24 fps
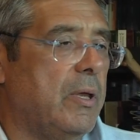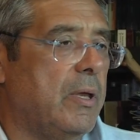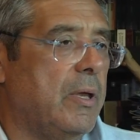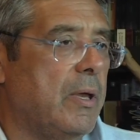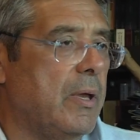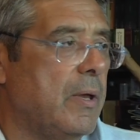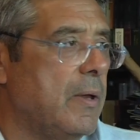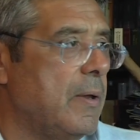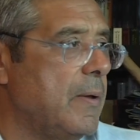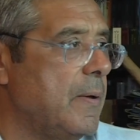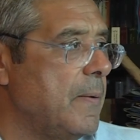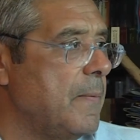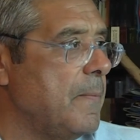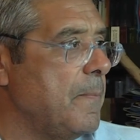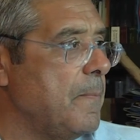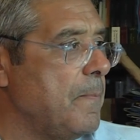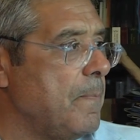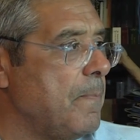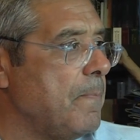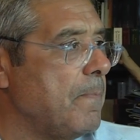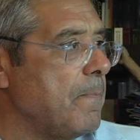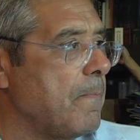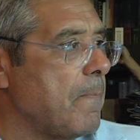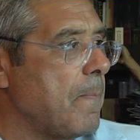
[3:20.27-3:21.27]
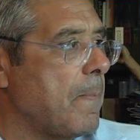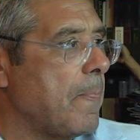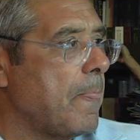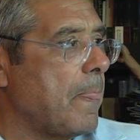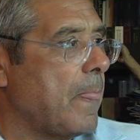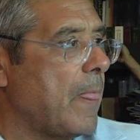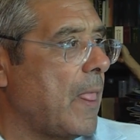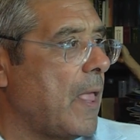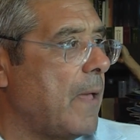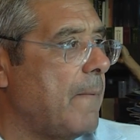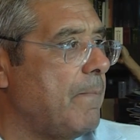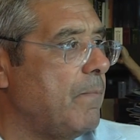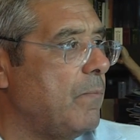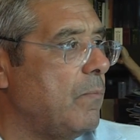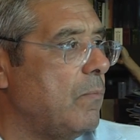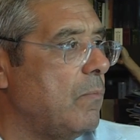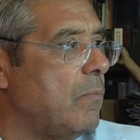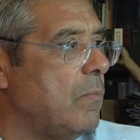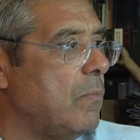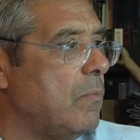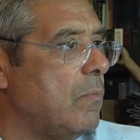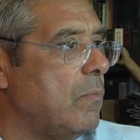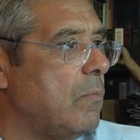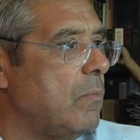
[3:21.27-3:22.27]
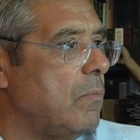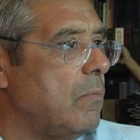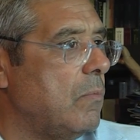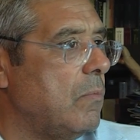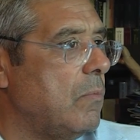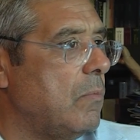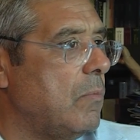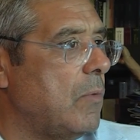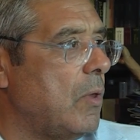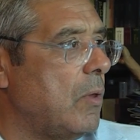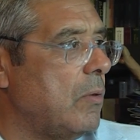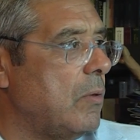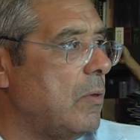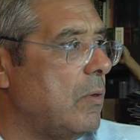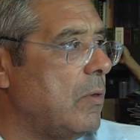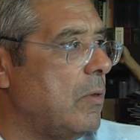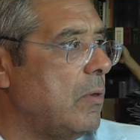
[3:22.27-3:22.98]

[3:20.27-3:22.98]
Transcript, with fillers: Nonostante l'interdizione? Cioè...